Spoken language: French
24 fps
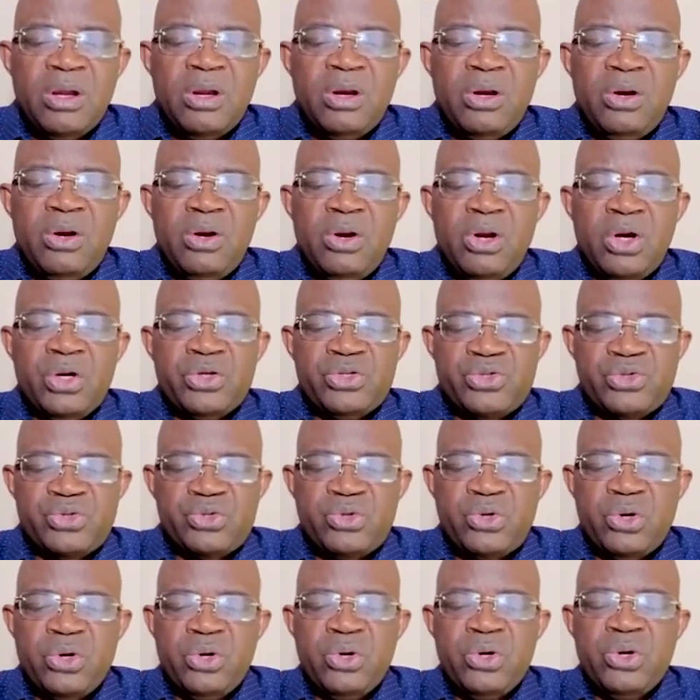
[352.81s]
lorsque
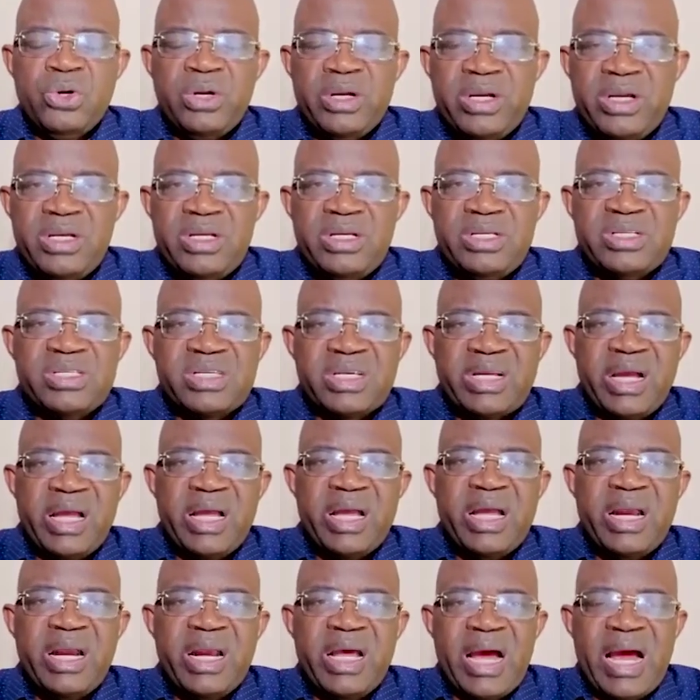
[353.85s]

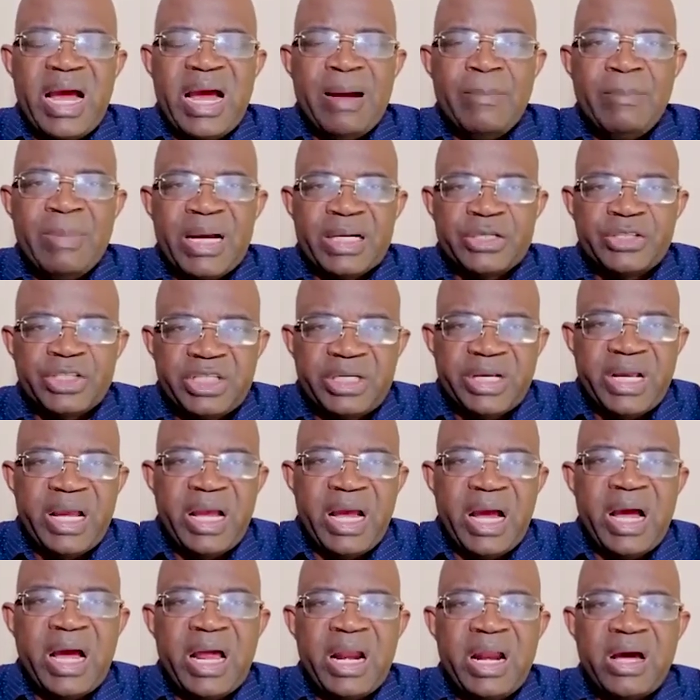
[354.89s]
Israël a marché
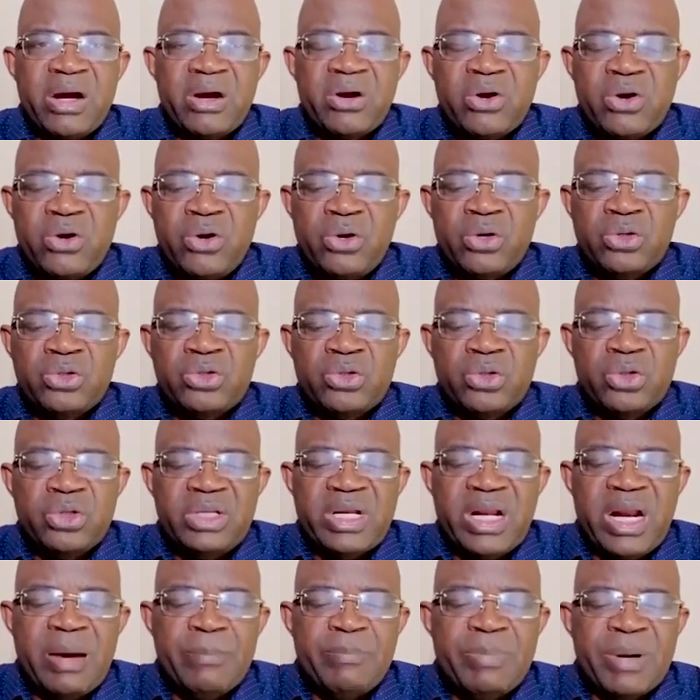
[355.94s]
à l'encontre de
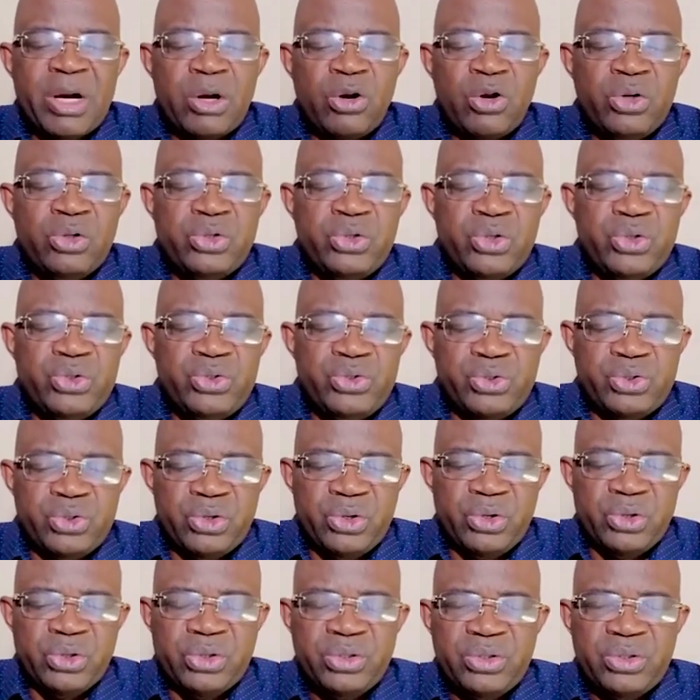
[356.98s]
la parole de Dieu.